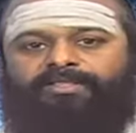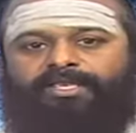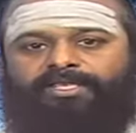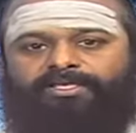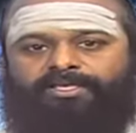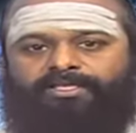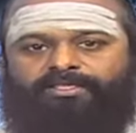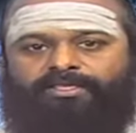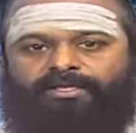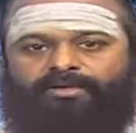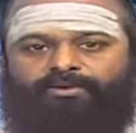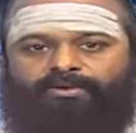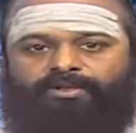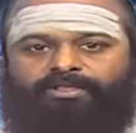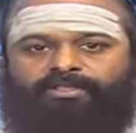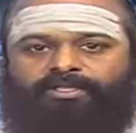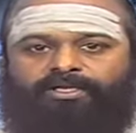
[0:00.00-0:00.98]
தேசத்தை
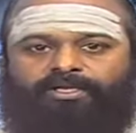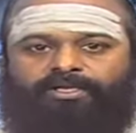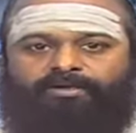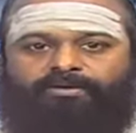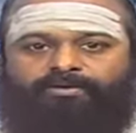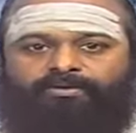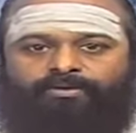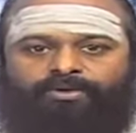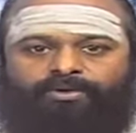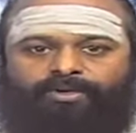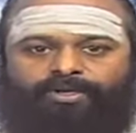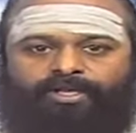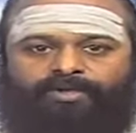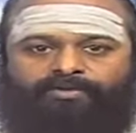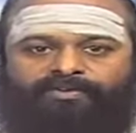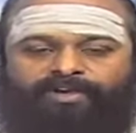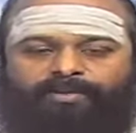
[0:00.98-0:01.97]
குறித்து
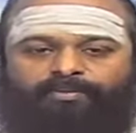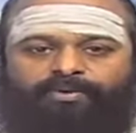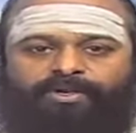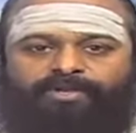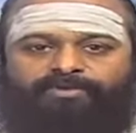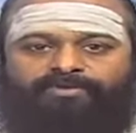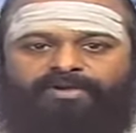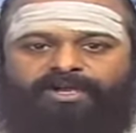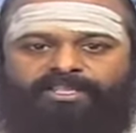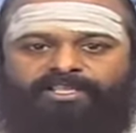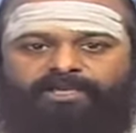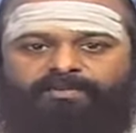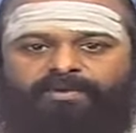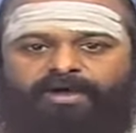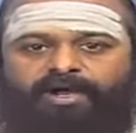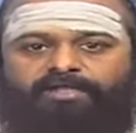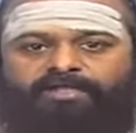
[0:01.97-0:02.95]
உங்களுடைய விழிப்புணர்வு
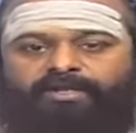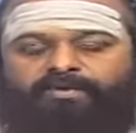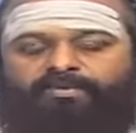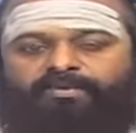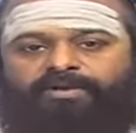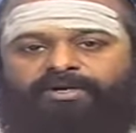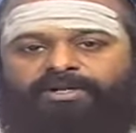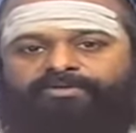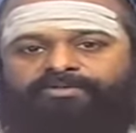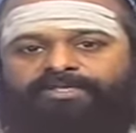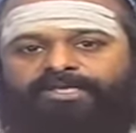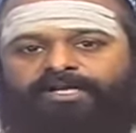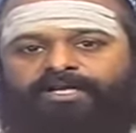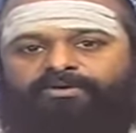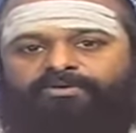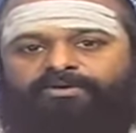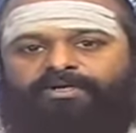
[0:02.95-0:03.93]
அதிகமாகுதல் போன்ற
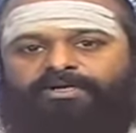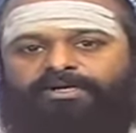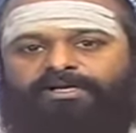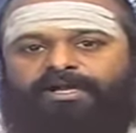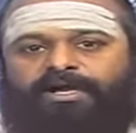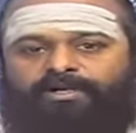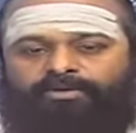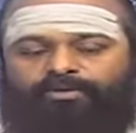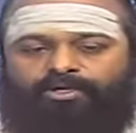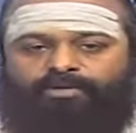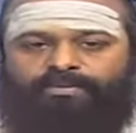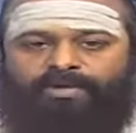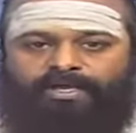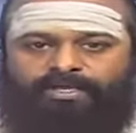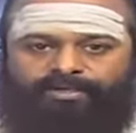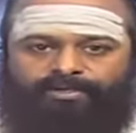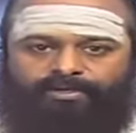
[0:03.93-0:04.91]
விஷயங்கள் உங்களுக்கு
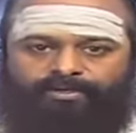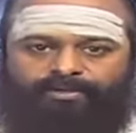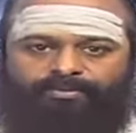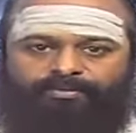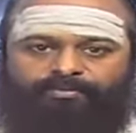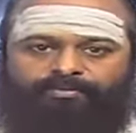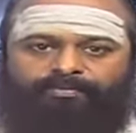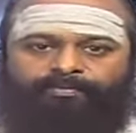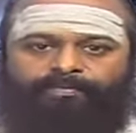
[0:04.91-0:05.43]
அனுகூலமாக இருக்கும்